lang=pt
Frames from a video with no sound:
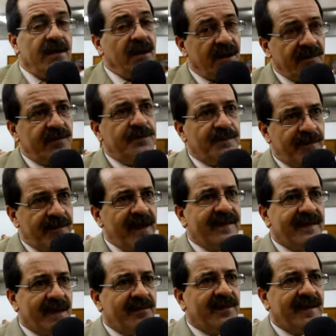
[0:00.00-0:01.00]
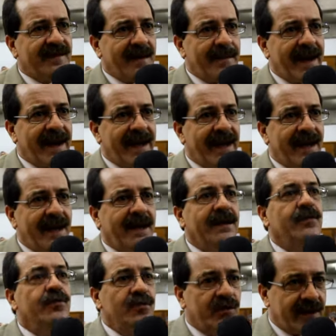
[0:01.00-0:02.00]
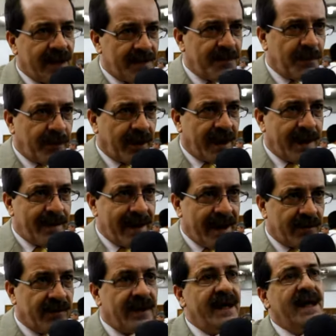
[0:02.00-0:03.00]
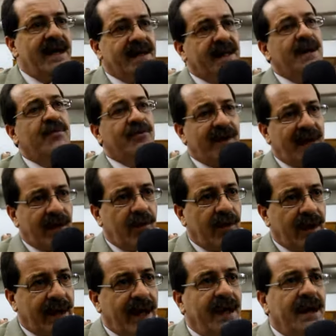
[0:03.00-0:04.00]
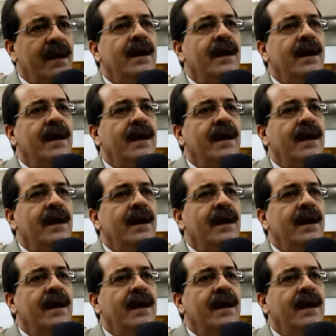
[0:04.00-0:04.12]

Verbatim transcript: Então nós vencemos essa barreira do tempo programado e entramos agora